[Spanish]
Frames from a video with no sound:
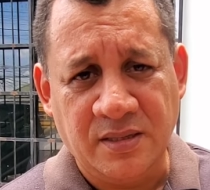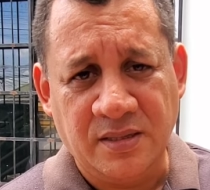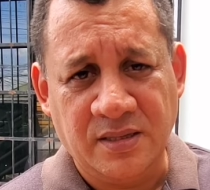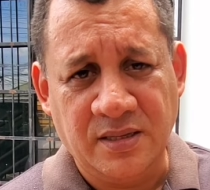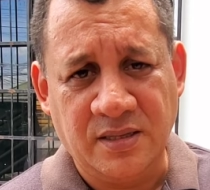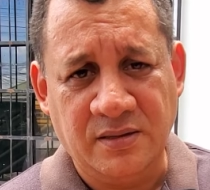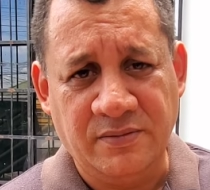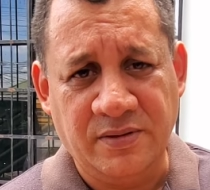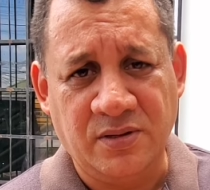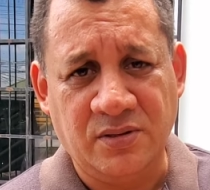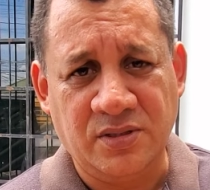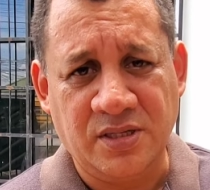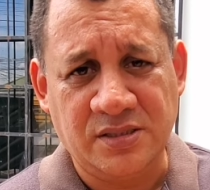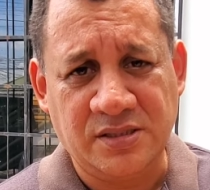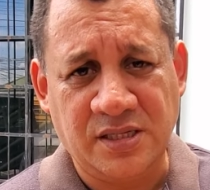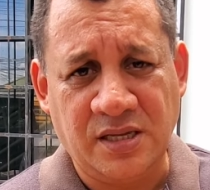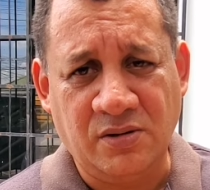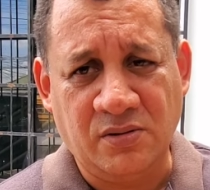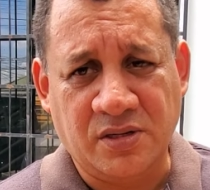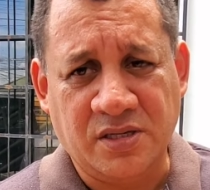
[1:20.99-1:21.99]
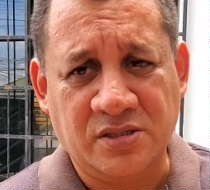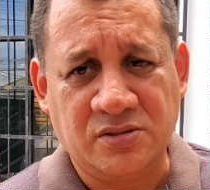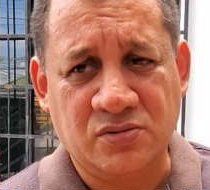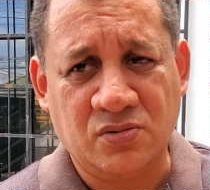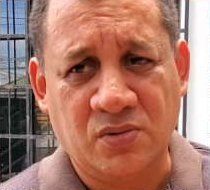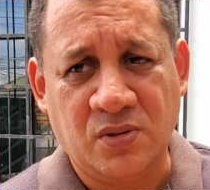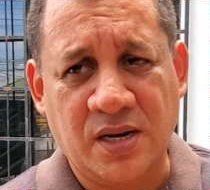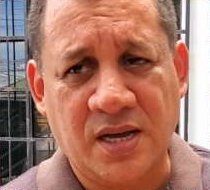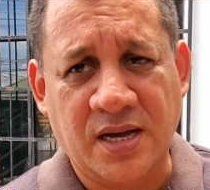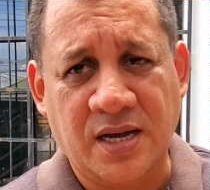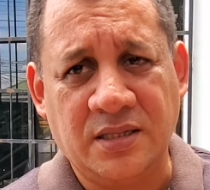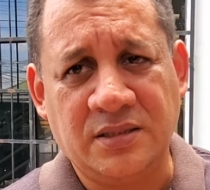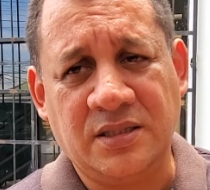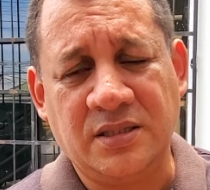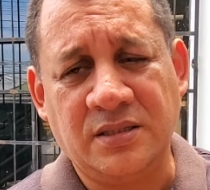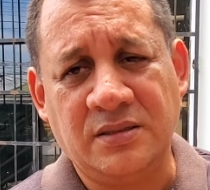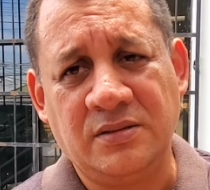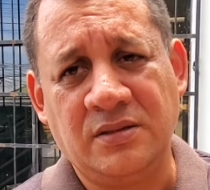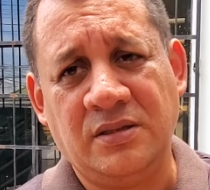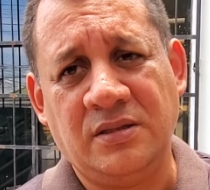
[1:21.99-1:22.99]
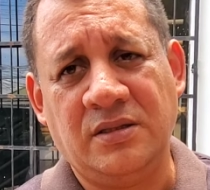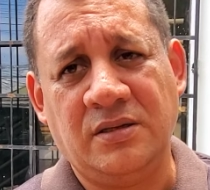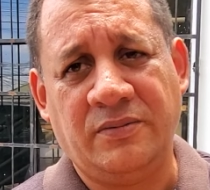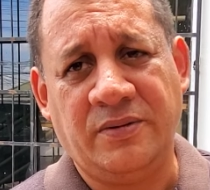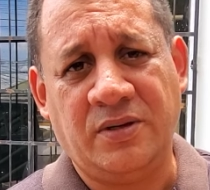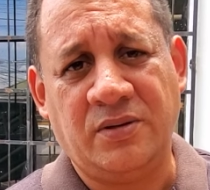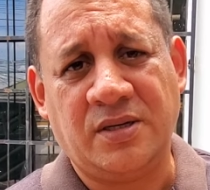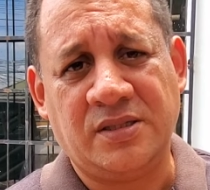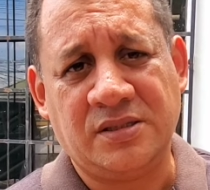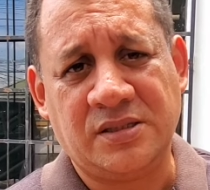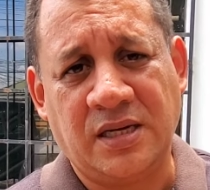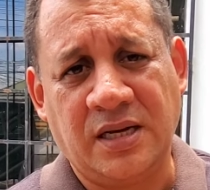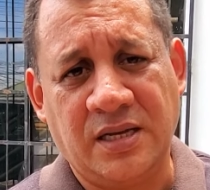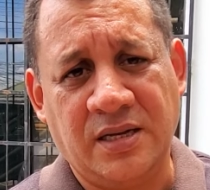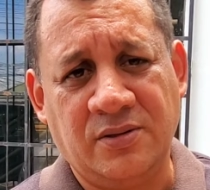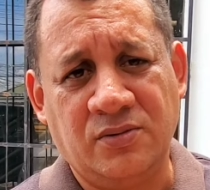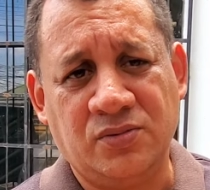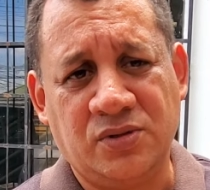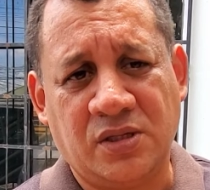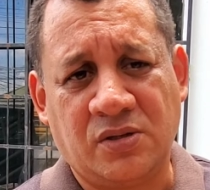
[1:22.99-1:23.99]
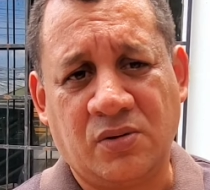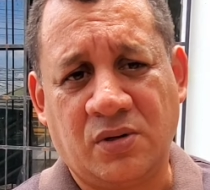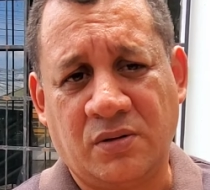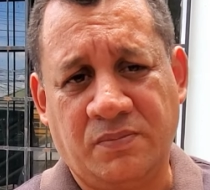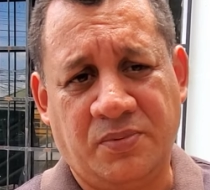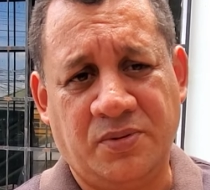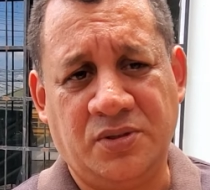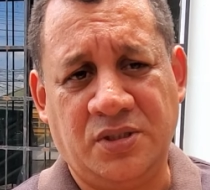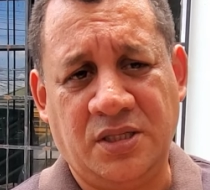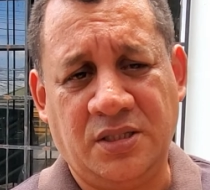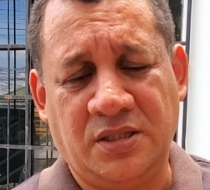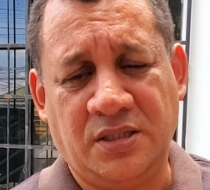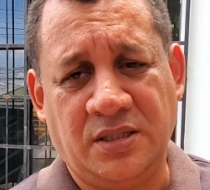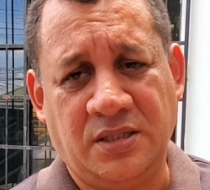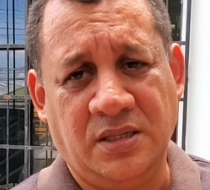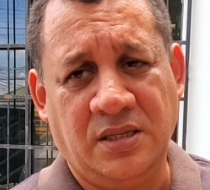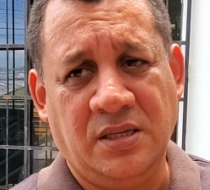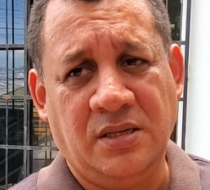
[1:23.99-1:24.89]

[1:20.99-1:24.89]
Que debieron de hacerlo. Aquí estuvo la ATI y debieron hacer la denuncia correspondiente.